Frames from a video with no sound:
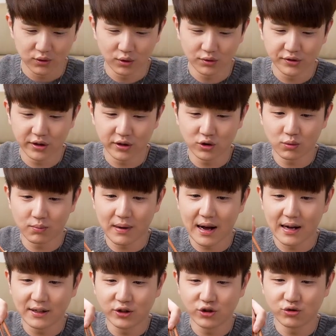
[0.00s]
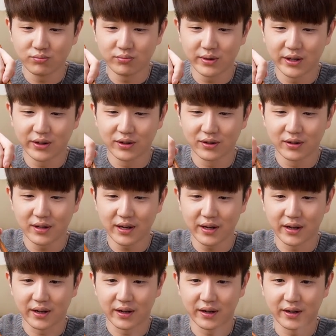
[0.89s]
소스를 좀 많이
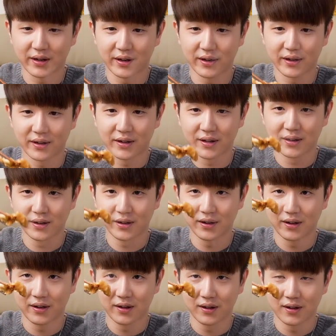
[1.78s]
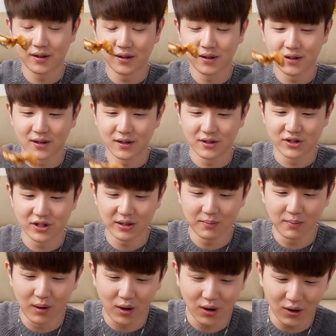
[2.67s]
준비했는데
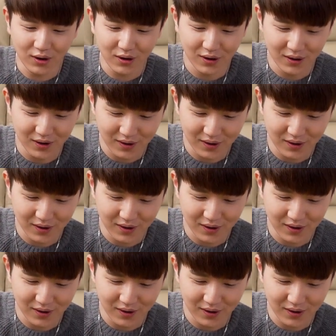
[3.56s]
찍먹